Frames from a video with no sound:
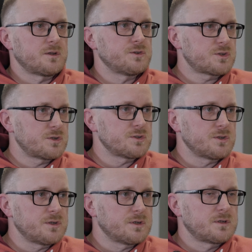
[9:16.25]
10
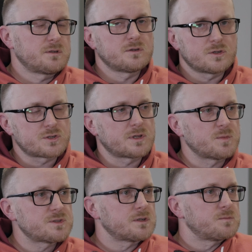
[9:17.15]
dni. No jeszcze tam
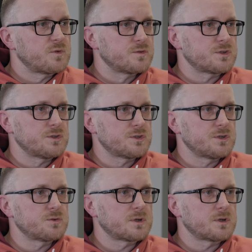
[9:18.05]
jest powyżej 10